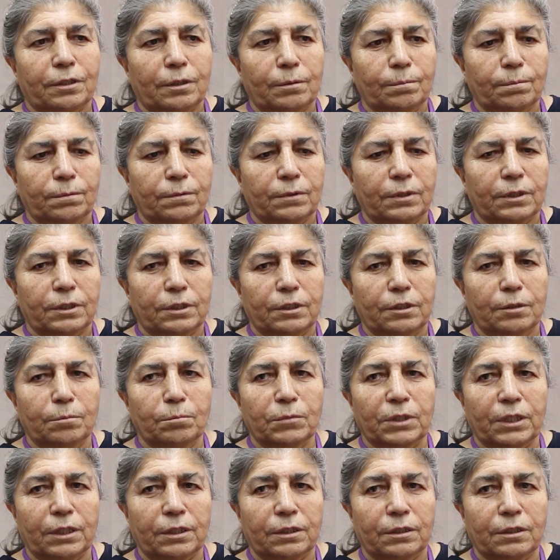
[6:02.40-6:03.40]
Tabut
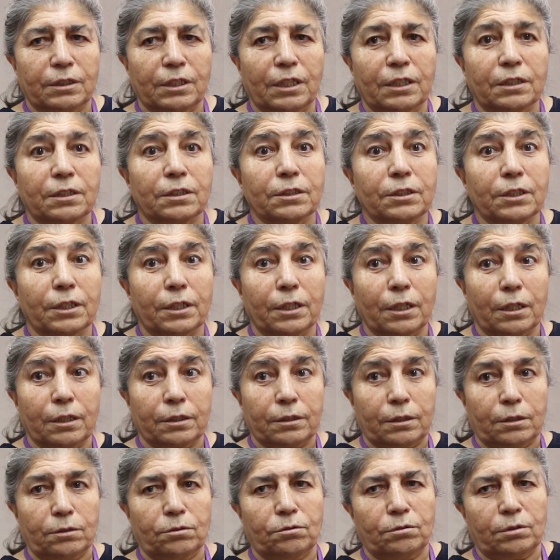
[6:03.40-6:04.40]
dediğim yani sadece
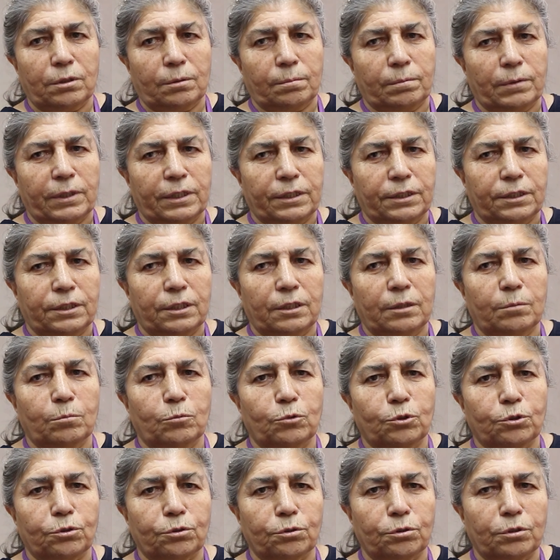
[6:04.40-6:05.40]
ayakta durabileceğim,
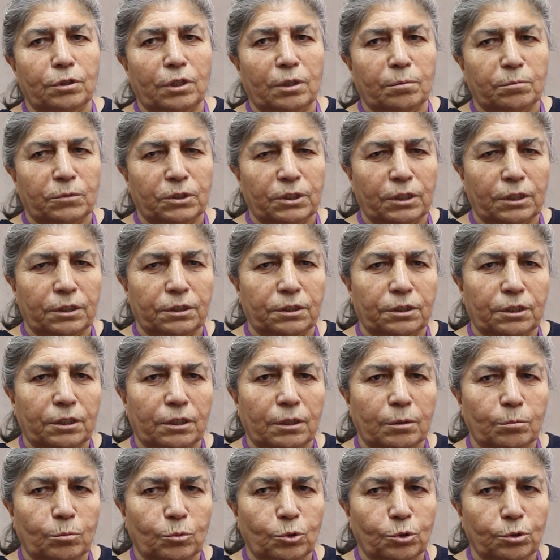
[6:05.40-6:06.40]

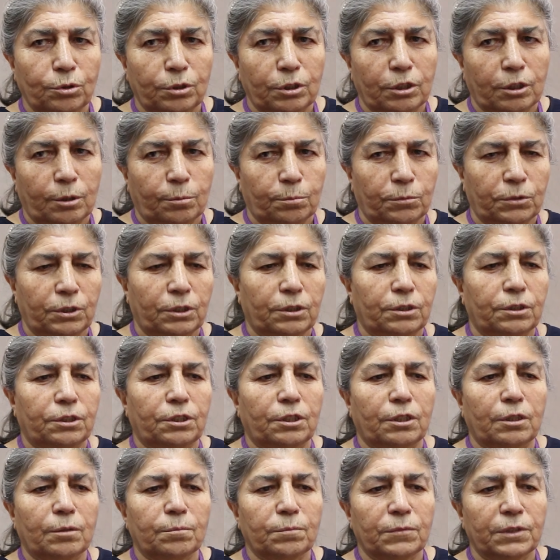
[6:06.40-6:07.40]
oturamayacağım,
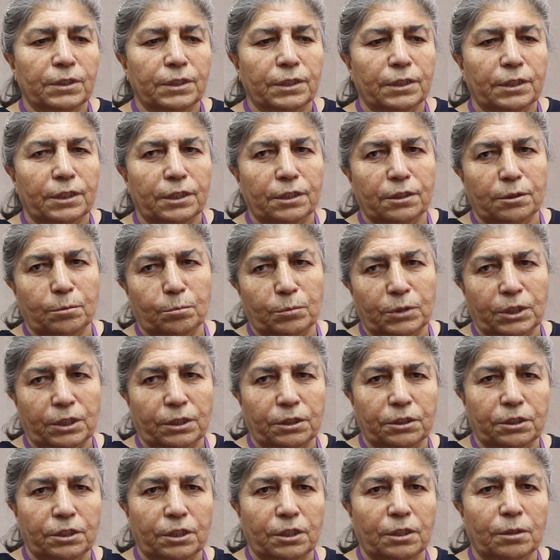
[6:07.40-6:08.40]
uyuyamayacağım,
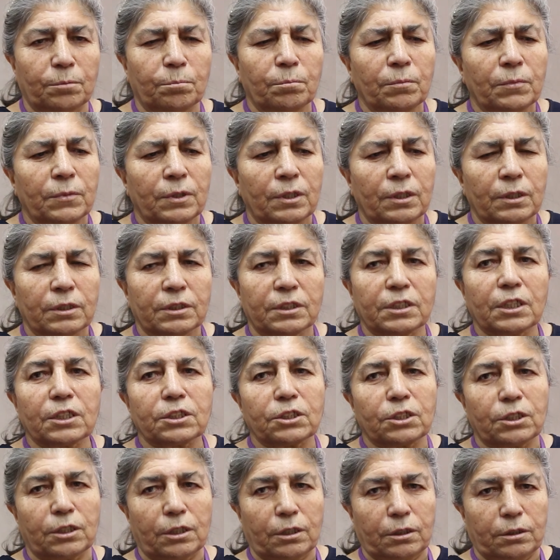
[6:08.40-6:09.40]
dinlenemeyeceğim.
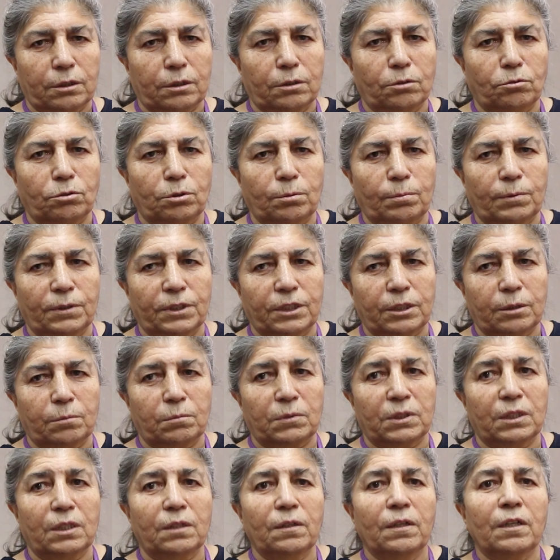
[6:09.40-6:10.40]
Sadece ayakta durabileceğim
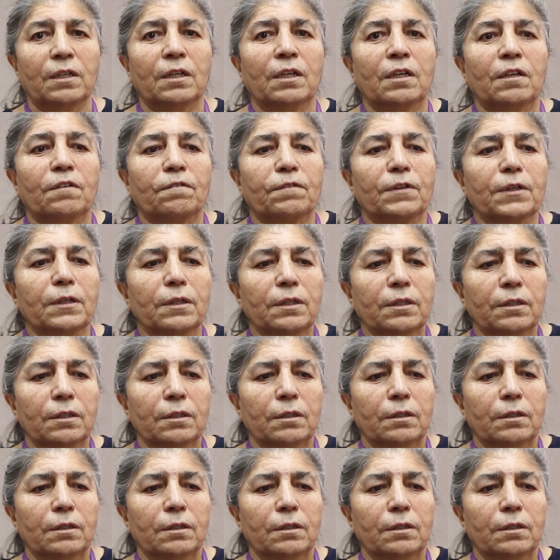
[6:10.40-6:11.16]
yer ve